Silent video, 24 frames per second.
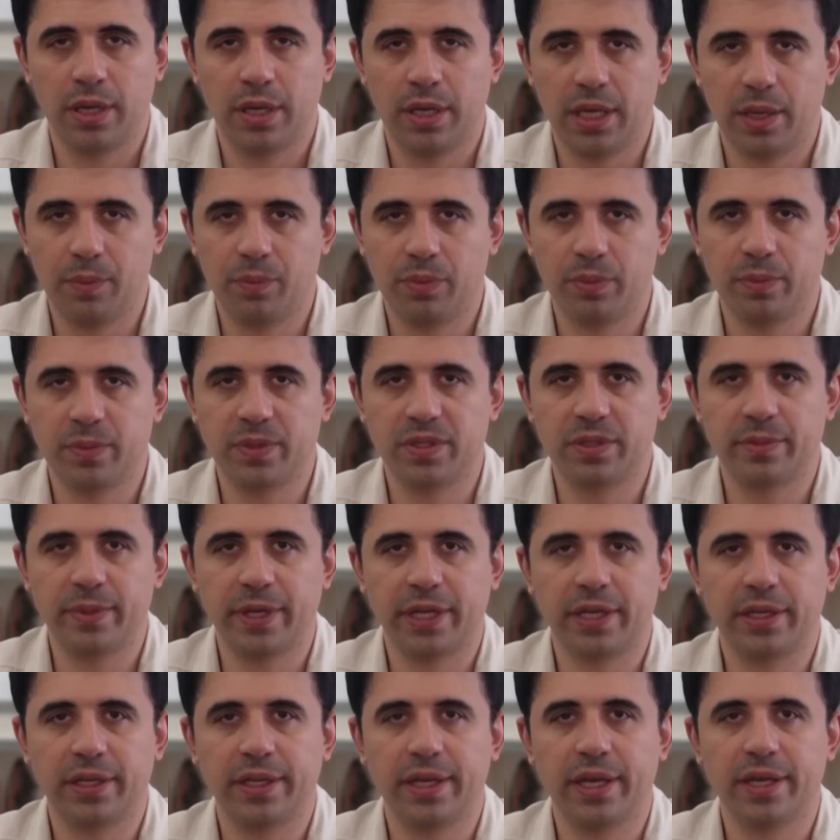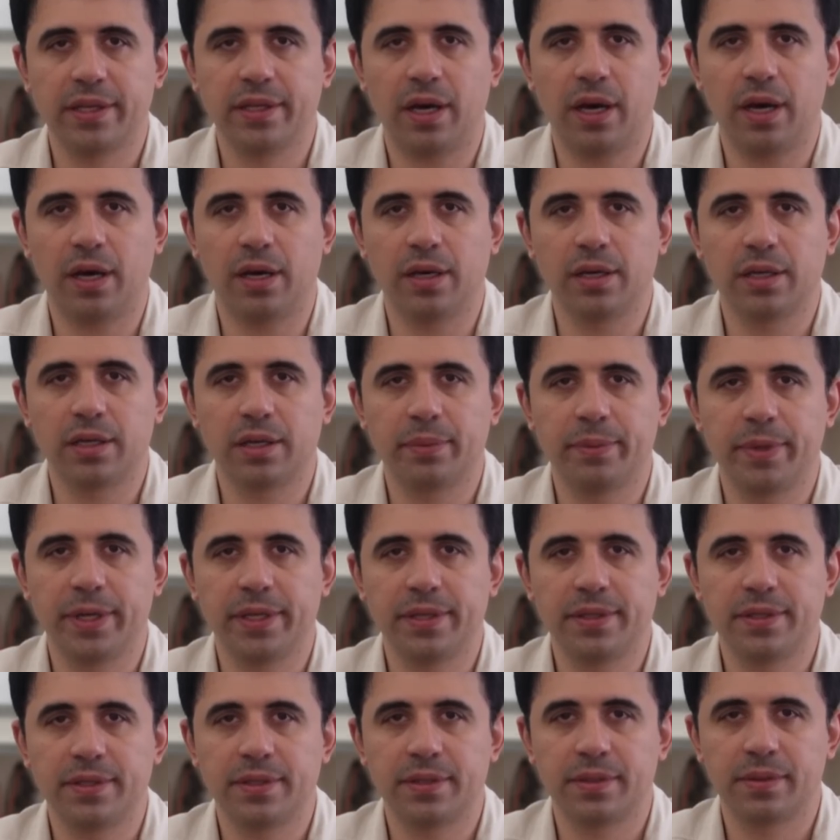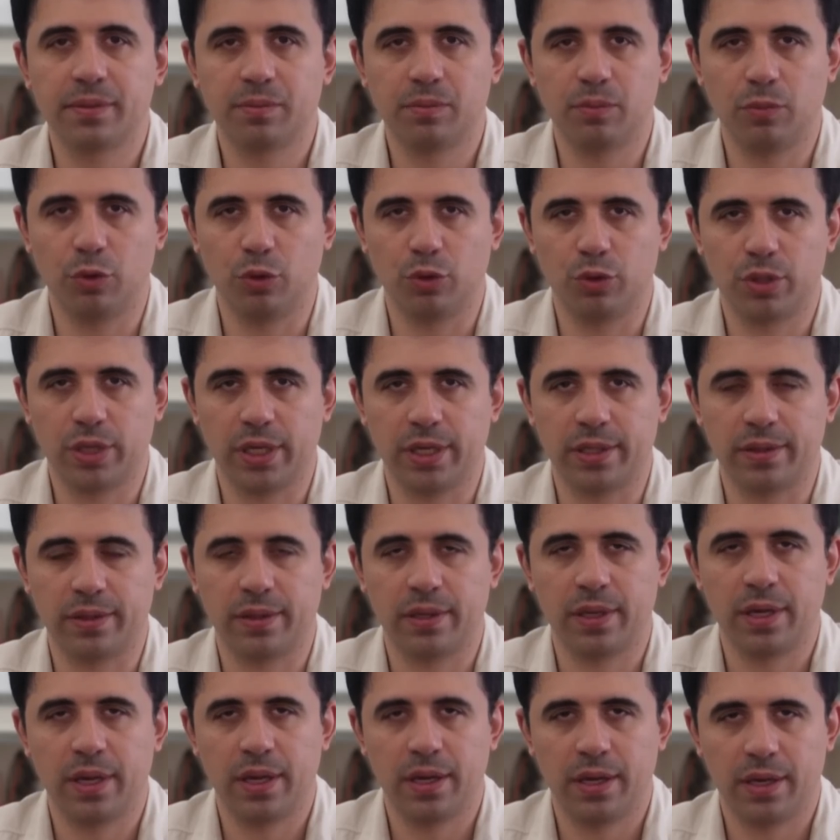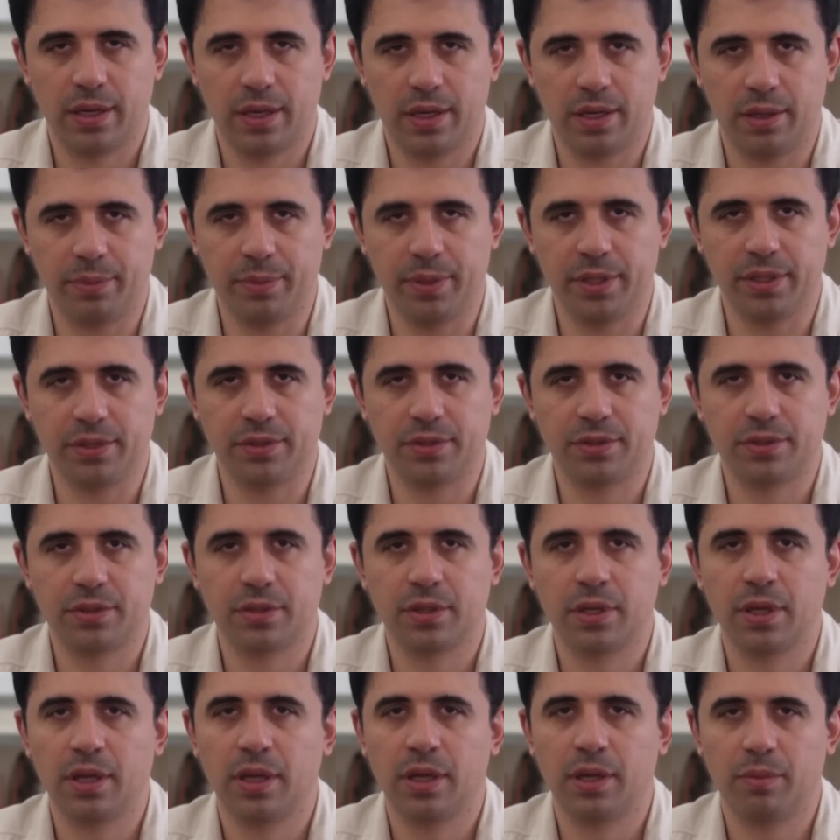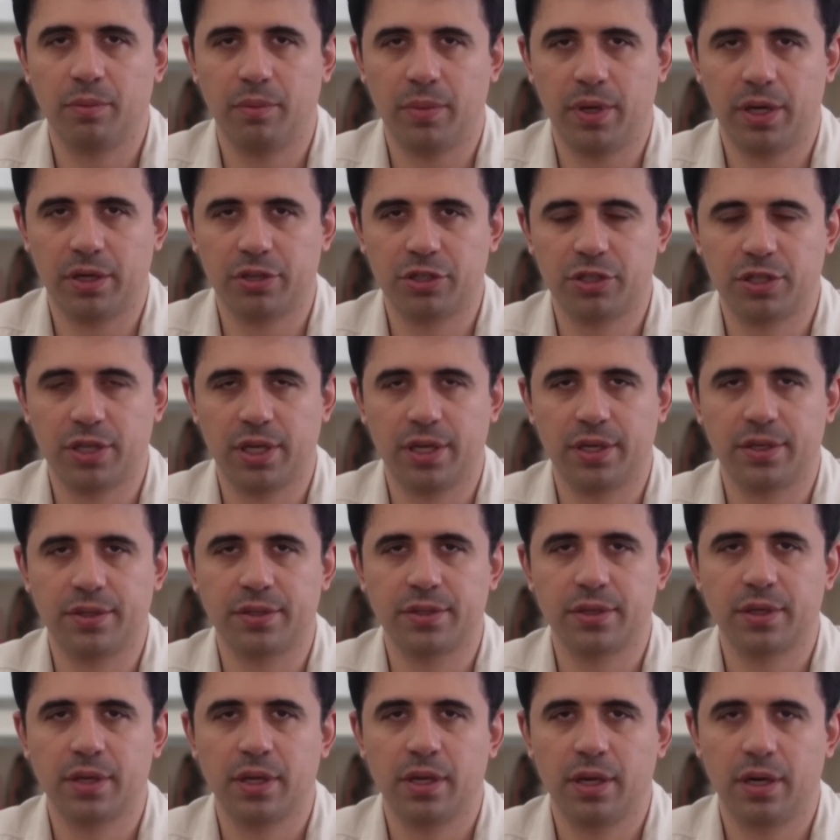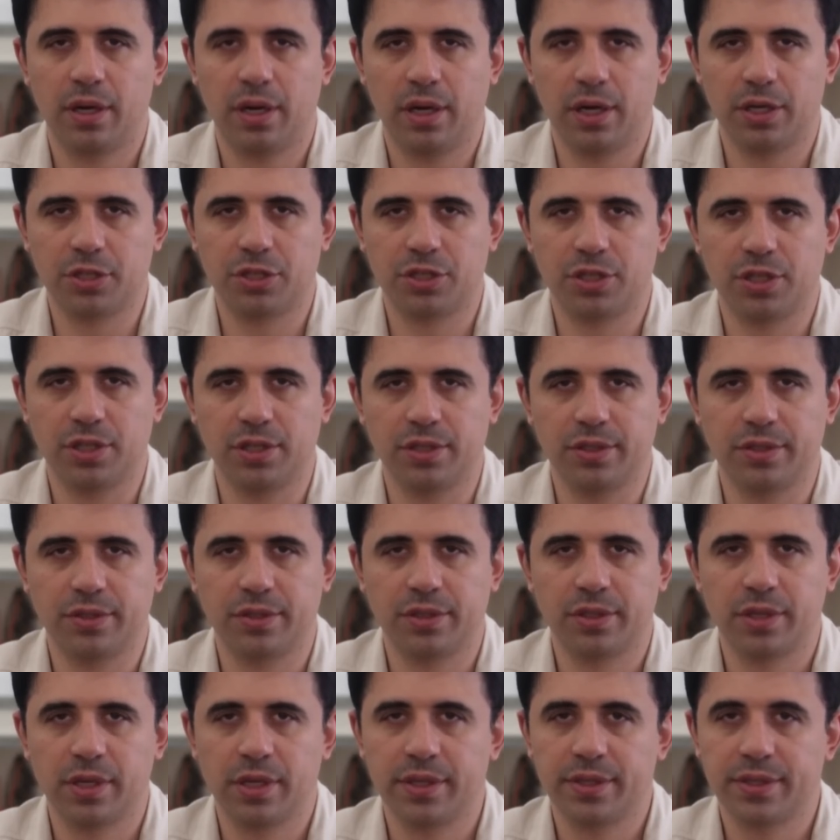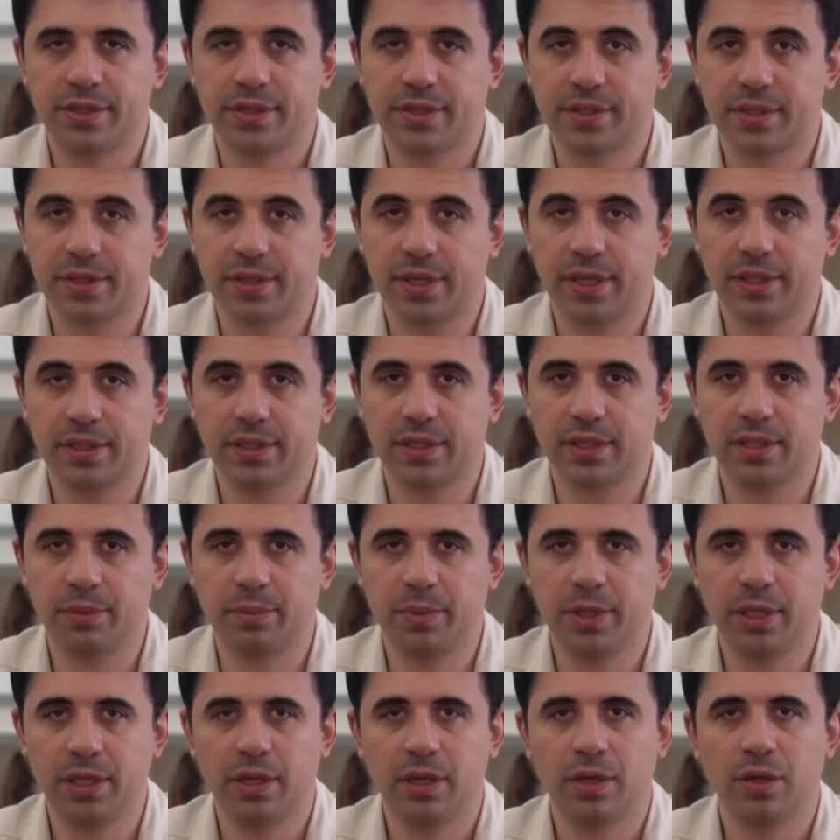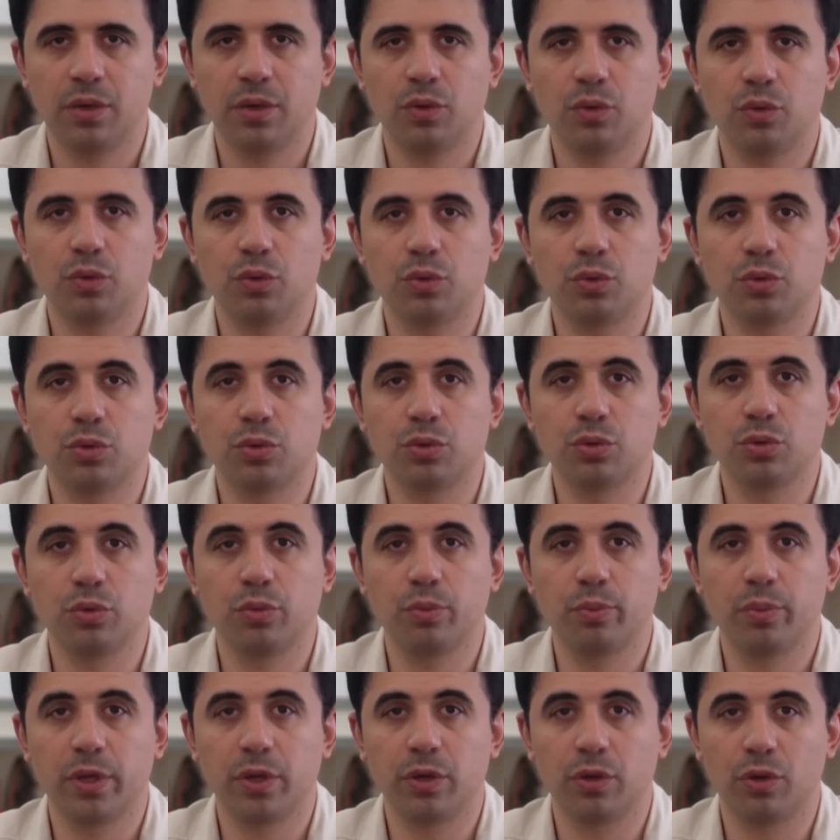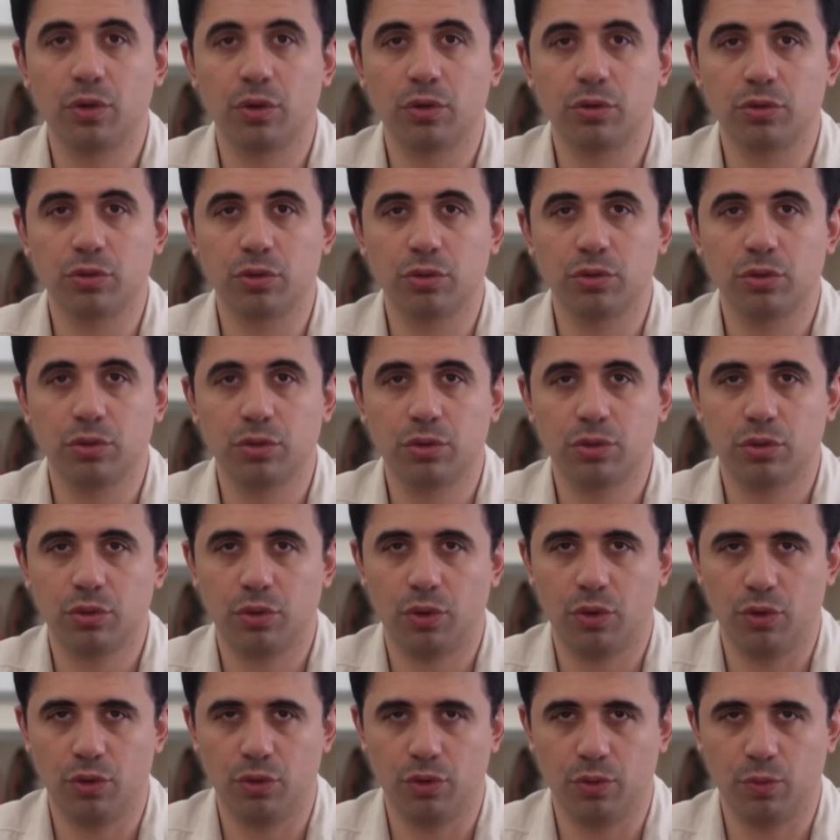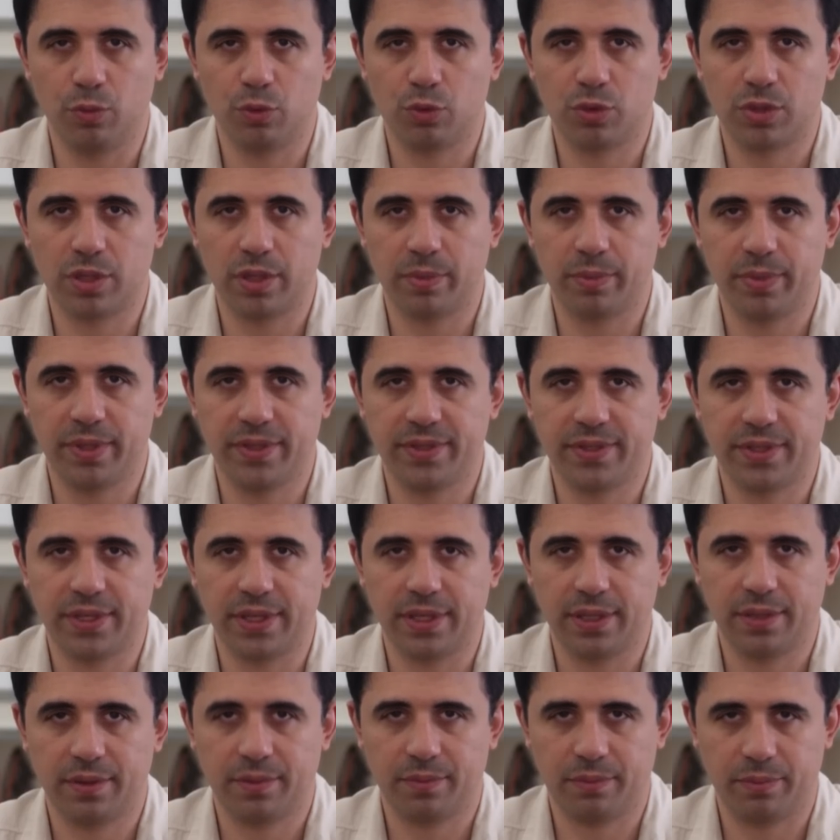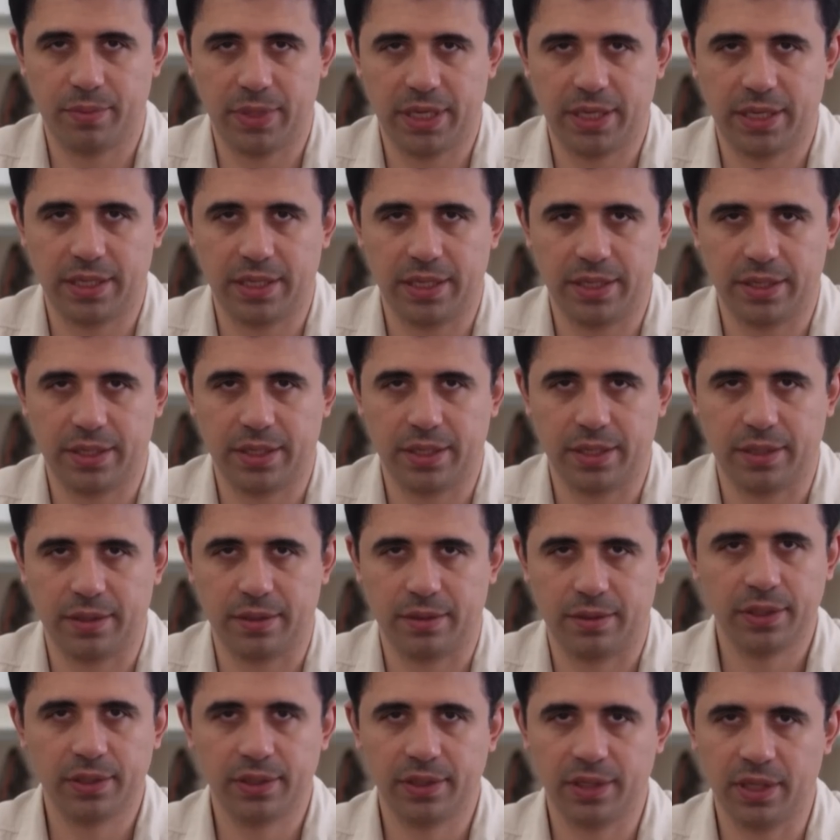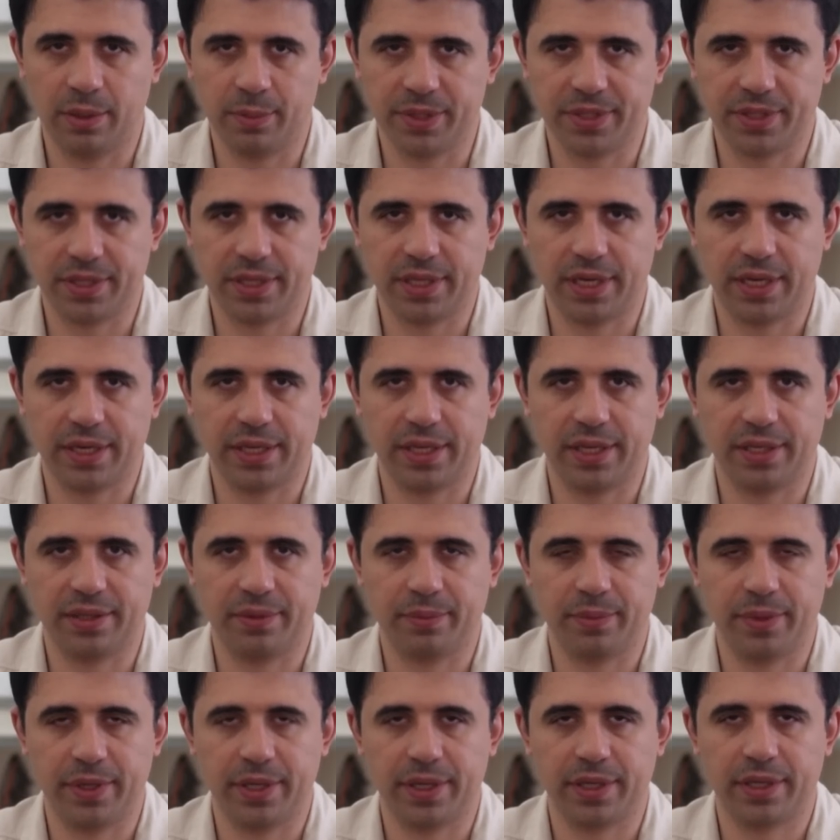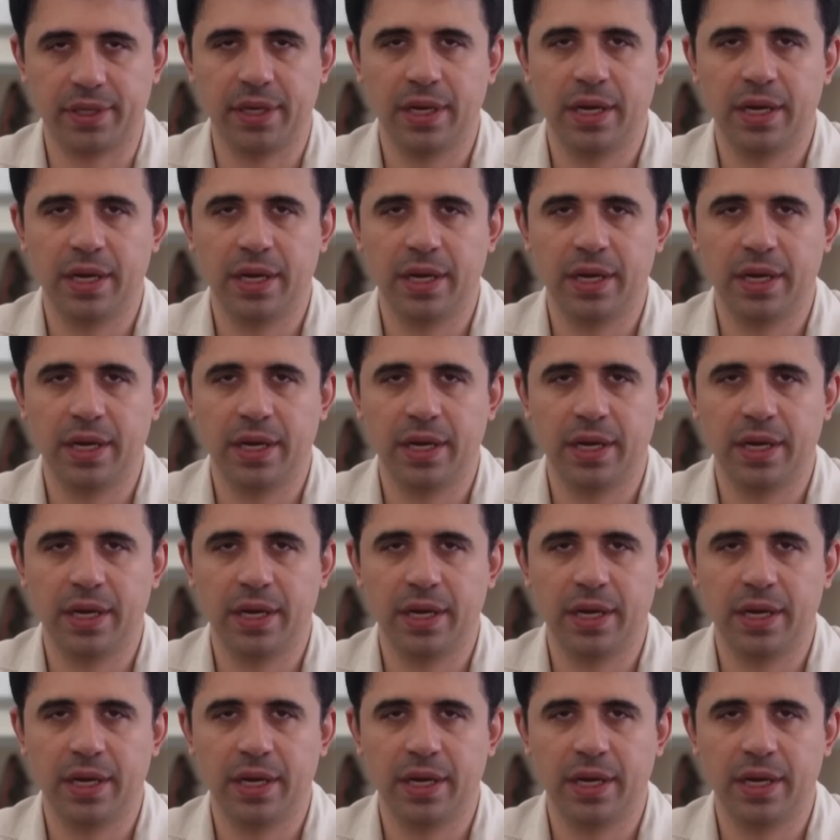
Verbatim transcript: Hepimizi bekleyen akıbet buyken kabir, mahşer, haşir, sırat gibi uzun bir yolculuk önümüzde bizi beklerken namazı terk etmek,